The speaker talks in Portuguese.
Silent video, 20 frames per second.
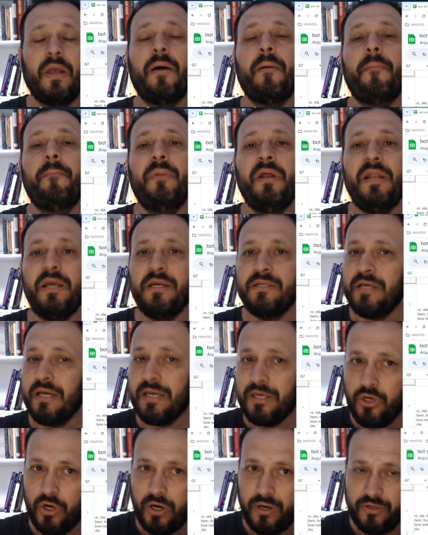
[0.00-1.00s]
Beleza,
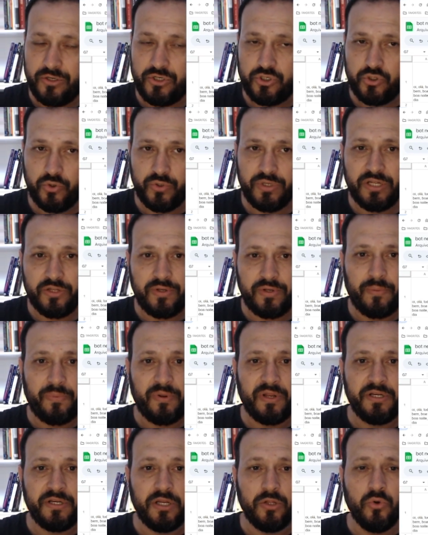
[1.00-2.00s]
aqui ó, estou dentro da
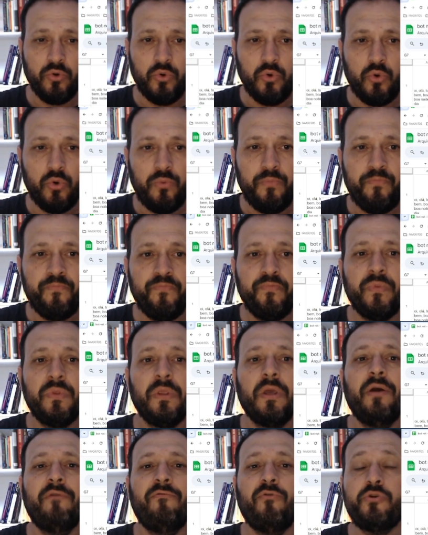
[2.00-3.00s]
planilha do Google.
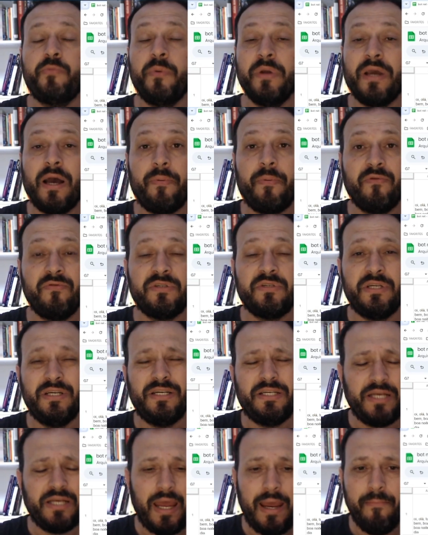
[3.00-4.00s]
Vou explicar para
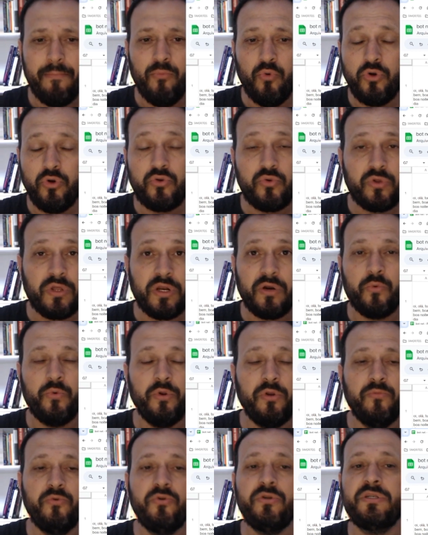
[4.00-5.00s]
vocês, é muito tranquilo,
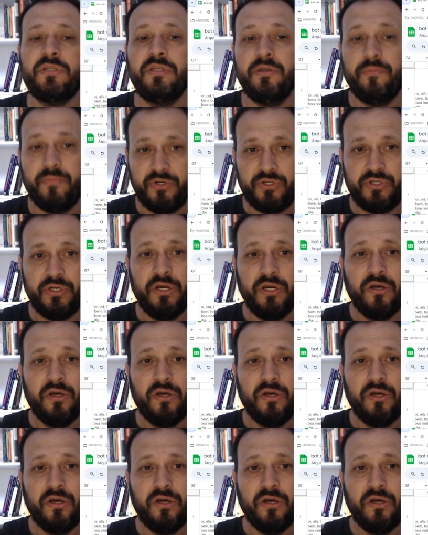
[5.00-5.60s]
muito simples.